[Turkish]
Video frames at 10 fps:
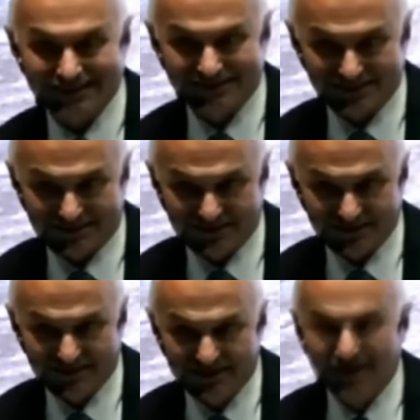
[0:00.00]

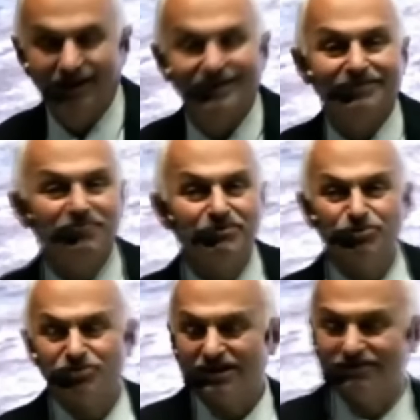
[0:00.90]
gençleri
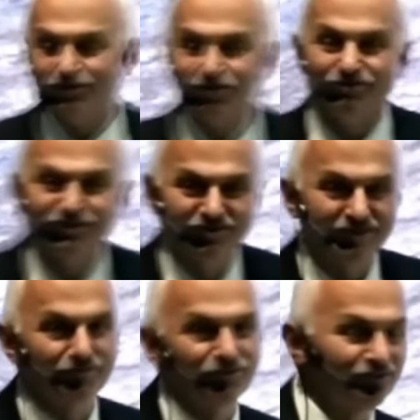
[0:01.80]
benim üç tane videom var
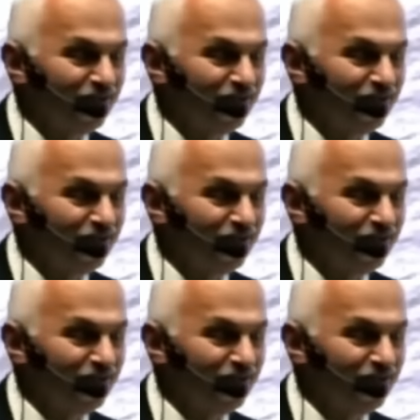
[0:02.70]
onları bir